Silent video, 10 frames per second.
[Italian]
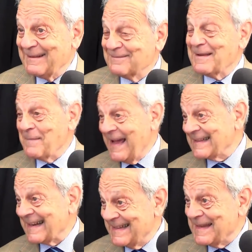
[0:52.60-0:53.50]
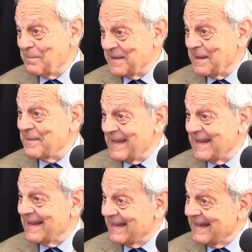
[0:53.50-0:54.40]
è una madre di
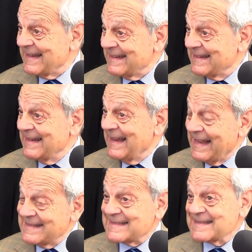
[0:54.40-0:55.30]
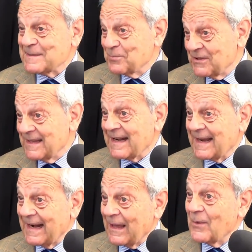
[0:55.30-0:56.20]
epidemie. Eh? Anzi, si può
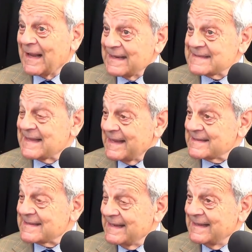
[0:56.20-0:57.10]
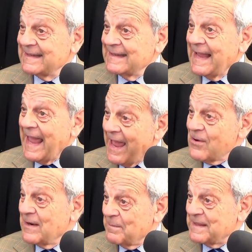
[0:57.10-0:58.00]
dire che la guerra stessa
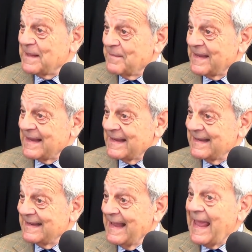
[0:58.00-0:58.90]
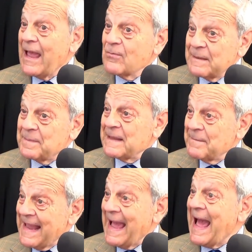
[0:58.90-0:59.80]
è un'epidemia, è
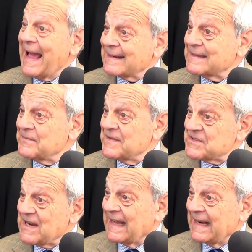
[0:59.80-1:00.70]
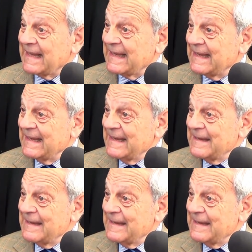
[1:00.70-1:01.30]
un'epidemia artificiale,